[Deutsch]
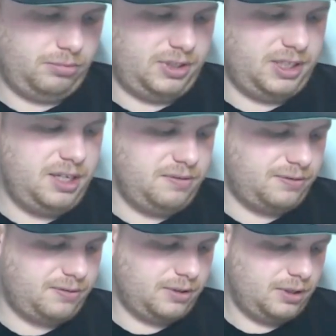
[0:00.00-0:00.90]

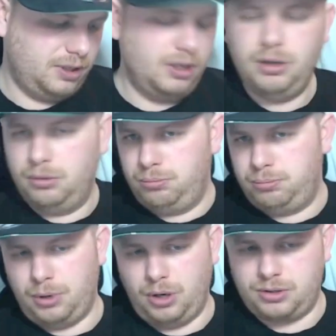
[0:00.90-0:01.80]
tief,
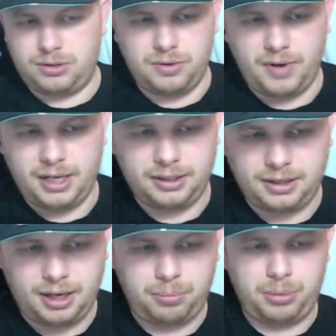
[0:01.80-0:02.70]
passt
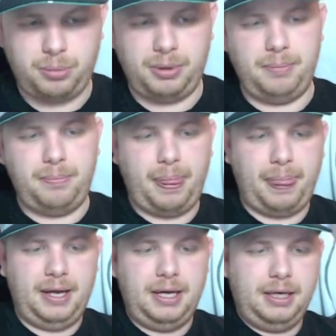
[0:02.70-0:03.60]
soweit, kein Problem.
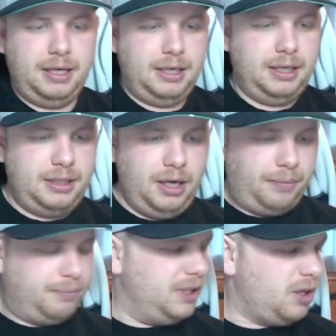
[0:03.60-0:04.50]

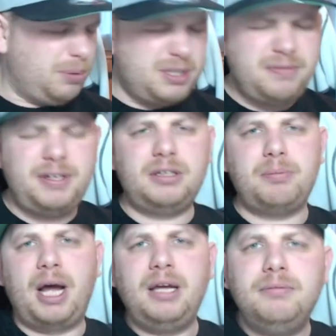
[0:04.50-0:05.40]
Ja, ich habe sie viel
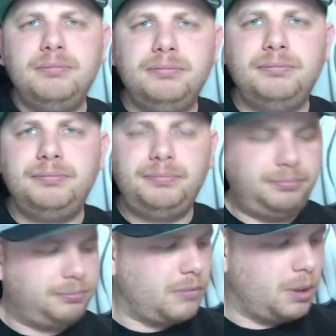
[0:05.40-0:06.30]
dabei,
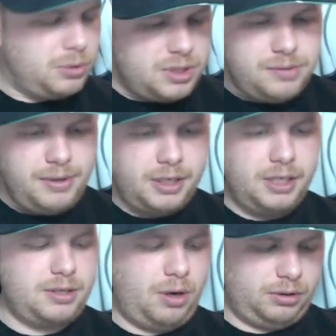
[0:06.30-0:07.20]
muss ich
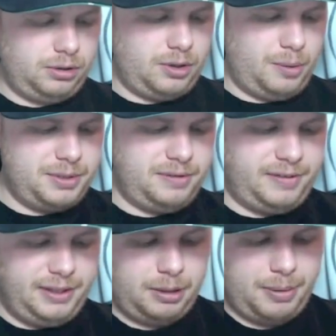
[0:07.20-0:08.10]
wirklich sagen, ich habe sie
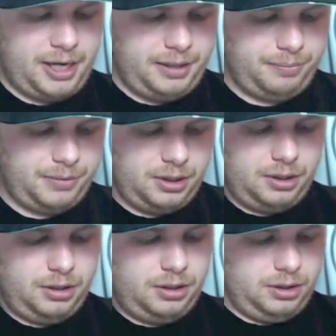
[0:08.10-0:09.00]
viel dabei,
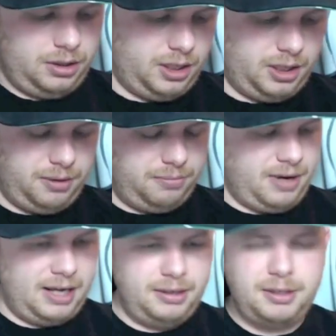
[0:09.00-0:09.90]
äh,
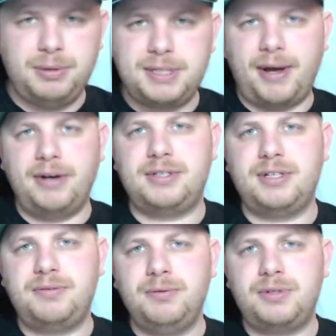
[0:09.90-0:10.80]
weil ich mit
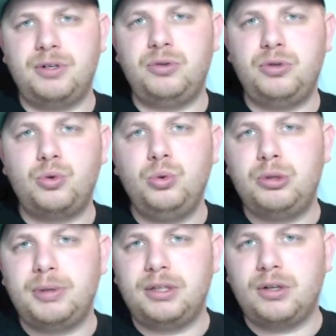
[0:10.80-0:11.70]
256 natürlich
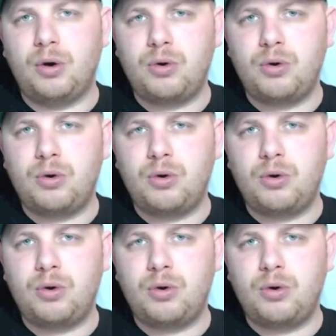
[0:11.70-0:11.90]
gut über den Tag